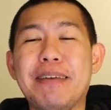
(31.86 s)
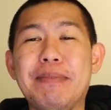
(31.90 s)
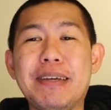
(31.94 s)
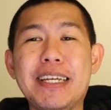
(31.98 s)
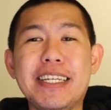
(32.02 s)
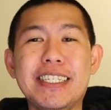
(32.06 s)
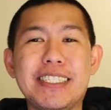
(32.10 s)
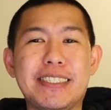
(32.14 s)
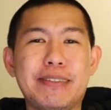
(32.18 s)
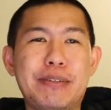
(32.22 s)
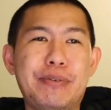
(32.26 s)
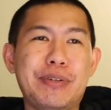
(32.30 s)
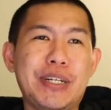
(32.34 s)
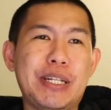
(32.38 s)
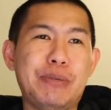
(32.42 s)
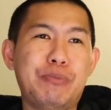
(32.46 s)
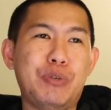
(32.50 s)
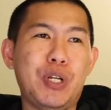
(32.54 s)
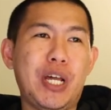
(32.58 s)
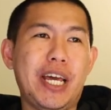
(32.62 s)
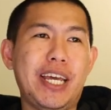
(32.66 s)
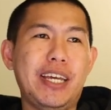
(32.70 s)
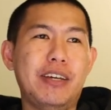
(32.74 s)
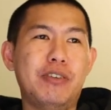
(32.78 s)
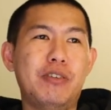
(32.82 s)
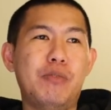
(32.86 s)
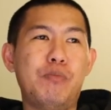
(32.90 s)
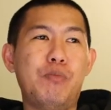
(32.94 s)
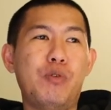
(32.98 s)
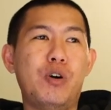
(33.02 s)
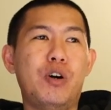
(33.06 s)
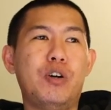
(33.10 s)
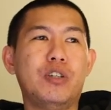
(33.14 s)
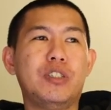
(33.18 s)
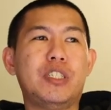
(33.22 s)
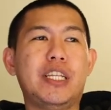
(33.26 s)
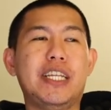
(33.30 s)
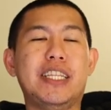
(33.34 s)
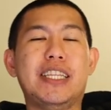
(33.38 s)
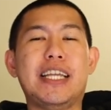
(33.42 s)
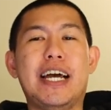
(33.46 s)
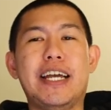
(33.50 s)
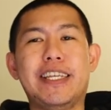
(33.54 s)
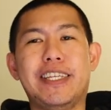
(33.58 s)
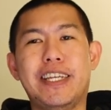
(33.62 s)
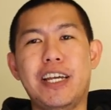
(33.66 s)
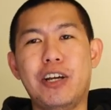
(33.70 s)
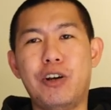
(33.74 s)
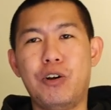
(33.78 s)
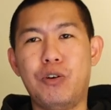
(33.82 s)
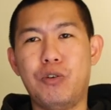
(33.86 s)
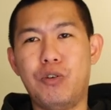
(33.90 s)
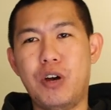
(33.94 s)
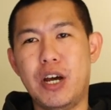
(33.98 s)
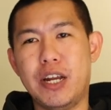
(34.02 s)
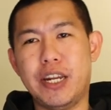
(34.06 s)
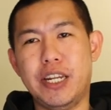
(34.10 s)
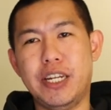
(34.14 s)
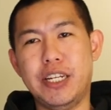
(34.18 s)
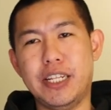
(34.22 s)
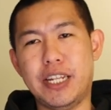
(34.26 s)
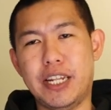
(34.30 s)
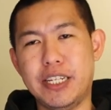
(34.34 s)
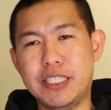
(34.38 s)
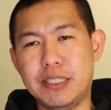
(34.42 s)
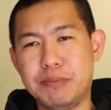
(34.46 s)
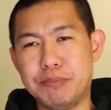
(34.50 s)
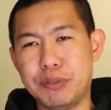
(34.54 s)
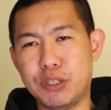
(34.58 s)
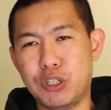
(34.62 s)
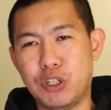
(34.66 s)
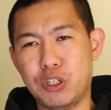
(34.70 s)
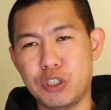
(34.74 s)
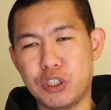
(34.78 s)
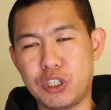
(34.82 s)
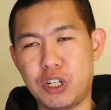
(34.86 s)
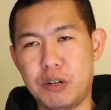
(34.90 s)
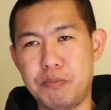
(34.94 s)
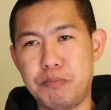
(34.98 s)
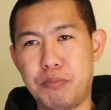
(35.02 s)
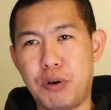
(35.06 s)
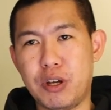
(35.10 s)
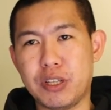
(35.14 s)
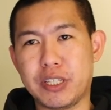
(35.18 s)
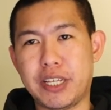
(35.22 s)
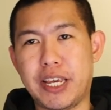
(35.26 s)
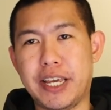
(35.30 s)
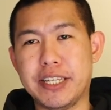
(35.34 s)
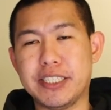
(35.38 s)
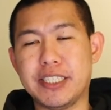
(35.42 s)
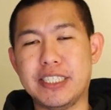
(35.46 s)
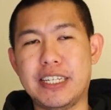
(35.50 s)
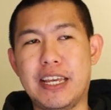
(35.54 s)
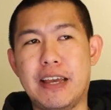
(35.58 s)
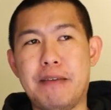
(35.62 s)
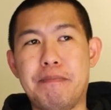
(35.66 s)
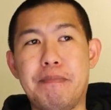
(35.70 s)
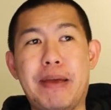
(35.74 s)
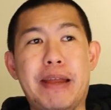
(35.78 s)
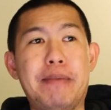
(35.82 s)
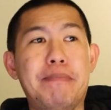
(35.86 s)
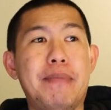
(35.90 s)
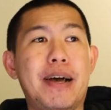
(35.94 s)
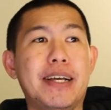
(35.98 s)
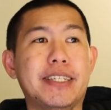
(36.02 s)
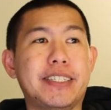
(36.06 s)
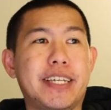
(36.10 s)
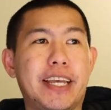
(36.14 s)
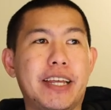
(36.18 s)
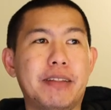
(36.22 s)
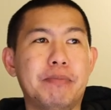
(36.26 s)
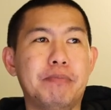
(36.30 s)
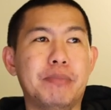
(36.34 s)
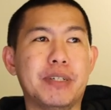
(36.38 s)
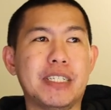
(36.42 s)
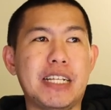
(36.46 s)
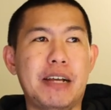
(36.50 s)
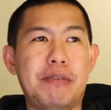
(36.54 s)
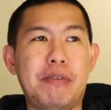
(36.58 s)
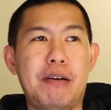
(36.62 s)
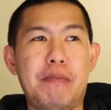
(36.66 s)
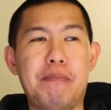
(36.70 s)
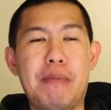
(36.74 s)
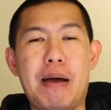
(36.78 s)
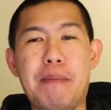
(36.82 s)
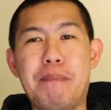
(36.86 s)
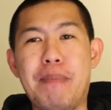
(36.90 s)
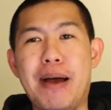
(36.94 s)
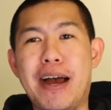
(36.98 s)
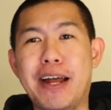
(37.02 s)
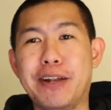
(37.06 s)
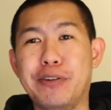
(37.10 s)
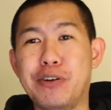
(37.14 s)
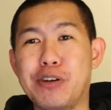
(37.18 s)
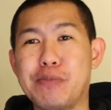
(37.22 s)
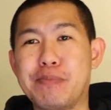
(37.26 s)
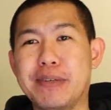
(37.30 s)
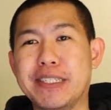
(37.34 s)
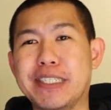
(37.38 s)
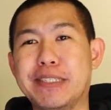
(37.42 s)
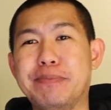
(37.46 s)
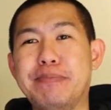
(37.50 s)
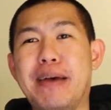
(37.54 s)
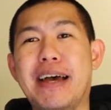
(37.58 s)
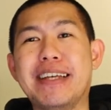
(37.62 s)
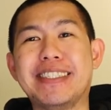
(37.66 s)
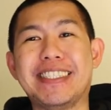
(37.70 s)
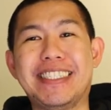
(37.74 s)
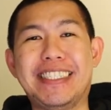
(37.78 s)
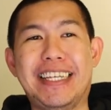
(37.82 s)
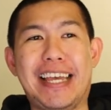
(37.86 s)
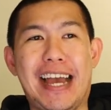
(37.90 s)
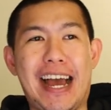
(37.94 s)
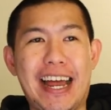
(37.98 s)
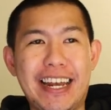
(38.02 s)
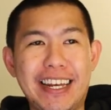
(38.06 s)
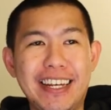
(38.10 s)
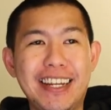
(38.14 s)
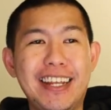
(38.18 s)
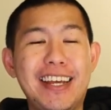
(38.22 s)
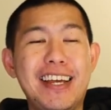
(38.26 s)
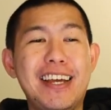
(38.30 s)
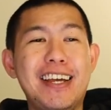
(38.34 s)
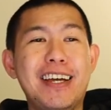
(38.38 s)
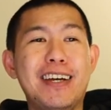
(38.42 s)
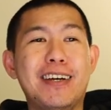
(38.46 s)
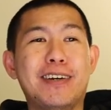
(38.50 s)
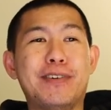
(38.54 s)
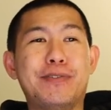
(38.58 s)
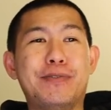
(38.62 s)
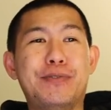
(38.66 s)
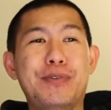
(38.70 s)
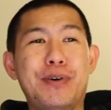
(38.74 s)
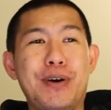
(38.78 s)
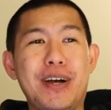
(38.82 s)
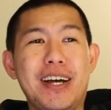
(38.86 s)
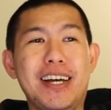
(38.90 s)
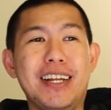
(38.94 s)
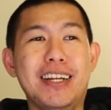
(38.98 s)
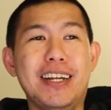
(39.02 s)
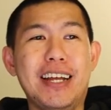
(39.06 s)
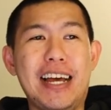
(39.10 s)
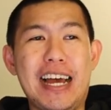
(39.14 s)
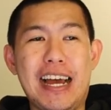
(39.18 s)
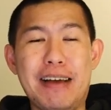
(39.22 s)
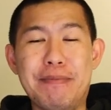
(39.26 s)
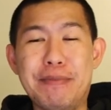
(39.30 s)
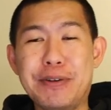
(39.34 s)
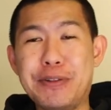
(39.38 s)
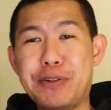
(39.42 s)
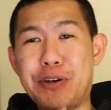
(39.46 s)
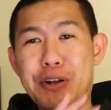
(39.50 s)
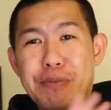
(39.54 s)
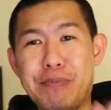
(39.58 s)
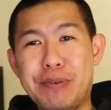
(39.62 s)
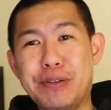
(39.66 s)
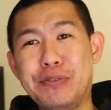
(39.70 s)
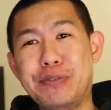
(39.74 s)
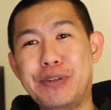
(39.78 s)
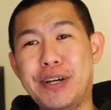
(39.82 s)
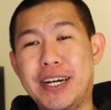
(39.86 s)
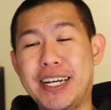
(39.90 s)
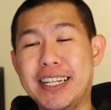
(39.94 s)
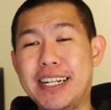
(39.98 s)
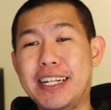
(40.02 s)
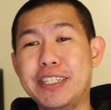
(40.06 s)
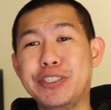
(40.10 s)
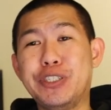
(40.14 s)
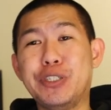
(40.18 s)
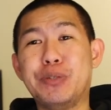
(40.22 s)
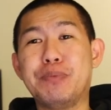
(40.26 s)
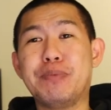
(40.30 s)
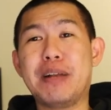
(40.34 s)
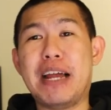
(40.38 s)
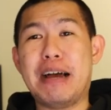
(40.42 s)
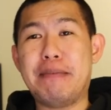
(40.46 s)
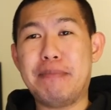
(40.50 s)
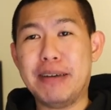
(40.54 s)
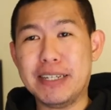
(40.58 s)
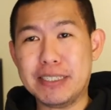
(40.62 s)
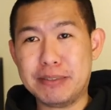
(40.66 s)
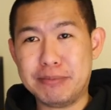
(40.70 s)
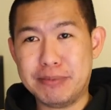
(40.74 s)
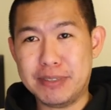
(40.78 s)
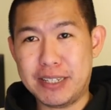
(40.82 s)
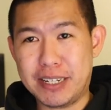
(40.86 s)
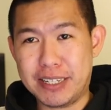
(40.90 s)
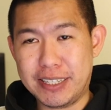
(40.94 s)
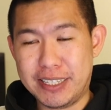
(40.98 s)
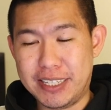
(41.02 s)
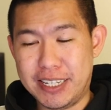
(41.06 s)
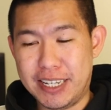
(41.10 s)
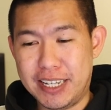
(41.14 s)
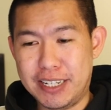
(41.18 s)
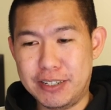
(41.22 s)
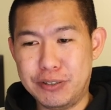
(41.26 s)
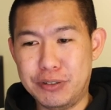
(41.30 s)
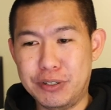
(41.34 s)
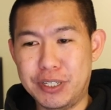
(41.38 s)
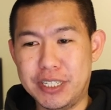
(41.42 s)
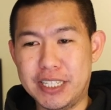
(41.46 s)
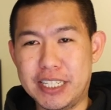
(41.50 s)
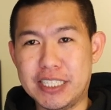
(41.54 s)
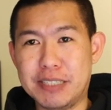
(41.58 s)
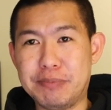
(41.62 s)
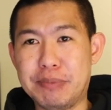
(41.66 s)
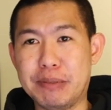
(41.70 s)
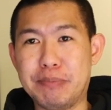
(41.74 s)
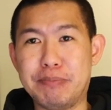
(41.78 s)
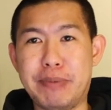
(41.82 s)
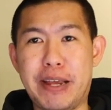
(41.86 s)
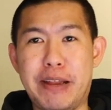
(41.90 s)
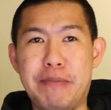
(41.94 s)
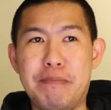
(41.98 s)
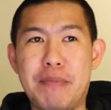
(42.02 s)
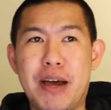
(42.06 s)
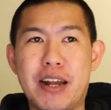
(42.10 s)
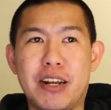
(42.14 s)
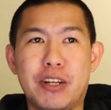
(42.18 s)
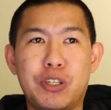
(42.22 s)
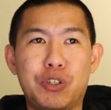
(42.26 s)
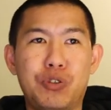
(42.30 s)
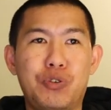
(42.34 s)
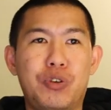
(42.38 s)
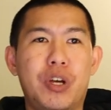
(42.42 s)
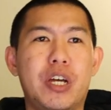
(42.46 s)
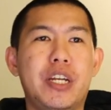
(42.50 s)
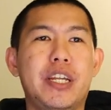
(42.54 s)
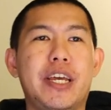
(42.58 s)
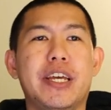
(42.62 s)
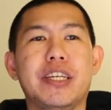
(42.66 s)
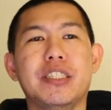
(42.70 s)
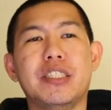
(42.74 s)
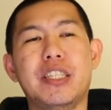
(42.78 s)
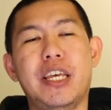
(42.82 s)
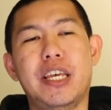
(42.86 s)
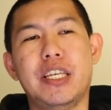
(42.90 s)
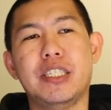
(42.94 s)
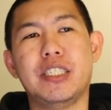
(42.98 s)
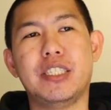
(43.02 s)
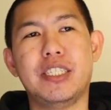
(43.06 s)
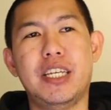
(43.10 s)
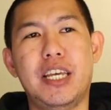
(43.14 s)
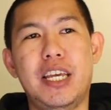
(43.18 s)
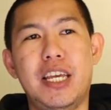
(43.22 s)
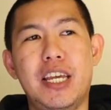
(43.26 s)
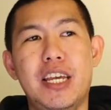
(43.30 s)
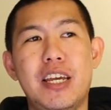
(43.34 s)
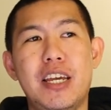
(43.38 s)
Tapi sebelum kita mulai, gue mau cerita aja bahwa gue hari ini tadi sempat nonton podcastnya Main Basket bersama Bapak Norman Sebastian Gue sama Norman udah kenal cukup lama sebenarnya Dulu kita sempat main bareng juga di STC